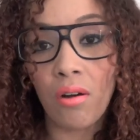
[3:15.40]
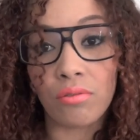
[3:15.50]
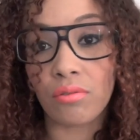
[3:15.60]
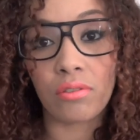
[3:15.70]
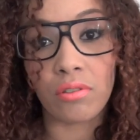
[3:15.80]

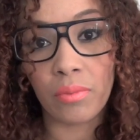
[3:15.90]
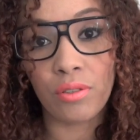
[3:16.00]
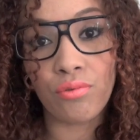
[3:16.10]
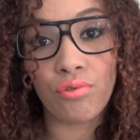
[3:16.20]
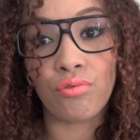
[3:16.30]
en sortant de ma
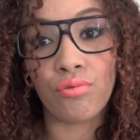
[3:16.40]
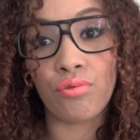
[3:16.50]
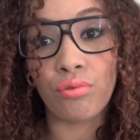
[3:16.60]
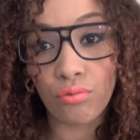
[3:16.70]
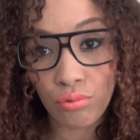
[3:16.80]
douche,
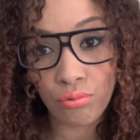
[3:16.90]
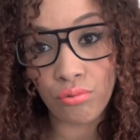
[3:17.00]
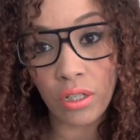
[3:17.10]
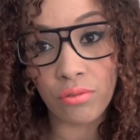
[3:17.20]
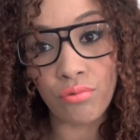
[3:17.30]
toujours
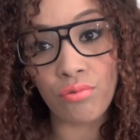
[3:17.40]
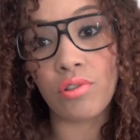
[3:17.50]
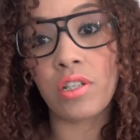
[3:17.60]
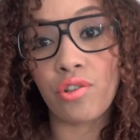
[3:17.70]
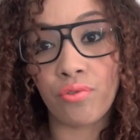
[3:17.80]
sous la
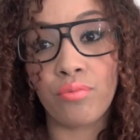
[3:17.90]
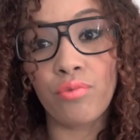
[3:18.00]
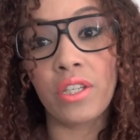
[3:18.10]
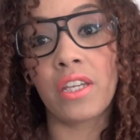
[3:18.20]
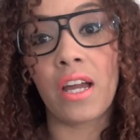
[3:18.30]
douche, les cheveux
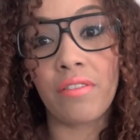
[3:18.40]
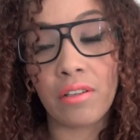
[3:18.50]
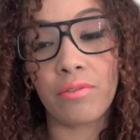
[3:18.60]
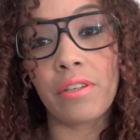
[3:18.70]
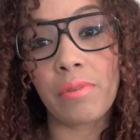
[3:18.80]
mouillés
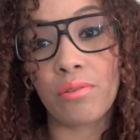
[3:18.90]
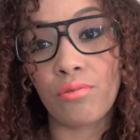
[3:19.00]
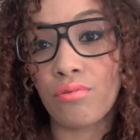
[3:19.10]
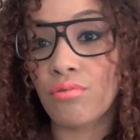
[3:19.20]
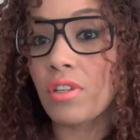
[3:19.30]
avec le démêlant
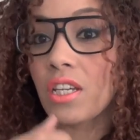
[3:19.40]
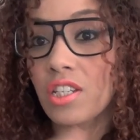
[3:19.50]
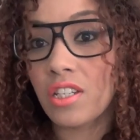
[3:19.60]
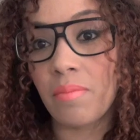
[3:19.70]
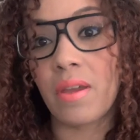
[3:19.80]
dessus
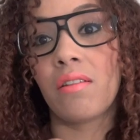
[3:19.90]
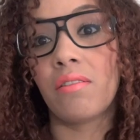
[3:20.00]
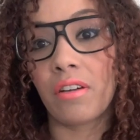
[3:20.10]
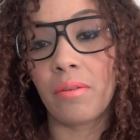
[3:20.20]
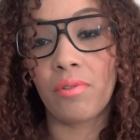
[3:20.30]
et je démêle
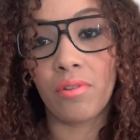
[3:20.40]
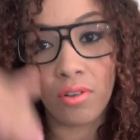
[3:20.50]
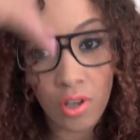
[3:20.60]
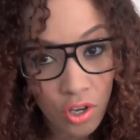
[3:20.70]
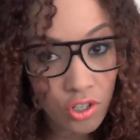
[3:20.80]
vraiment,
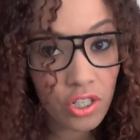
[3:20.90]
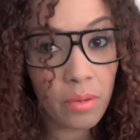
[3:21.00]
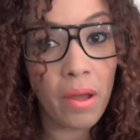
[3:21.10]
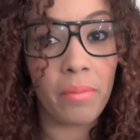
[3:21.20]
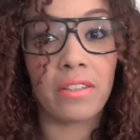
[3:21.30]
euh, je
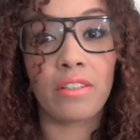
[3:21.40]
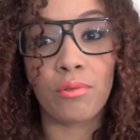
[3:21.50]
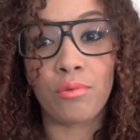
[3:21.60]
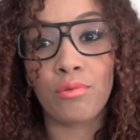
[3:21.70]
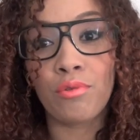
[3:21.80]
sépare ma tête
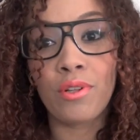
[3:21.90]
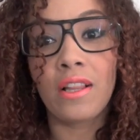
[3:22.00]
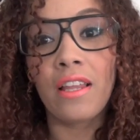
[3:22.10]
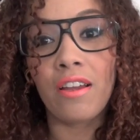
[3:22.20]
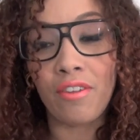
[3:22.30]
en deux,
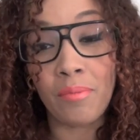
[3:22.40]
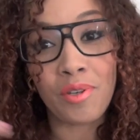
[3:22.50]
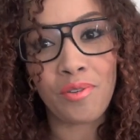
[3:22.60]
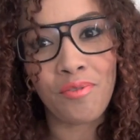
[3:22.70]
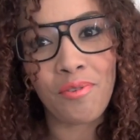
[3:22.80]
enfin mes
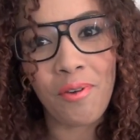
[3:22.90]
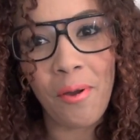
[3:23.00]
cheveux,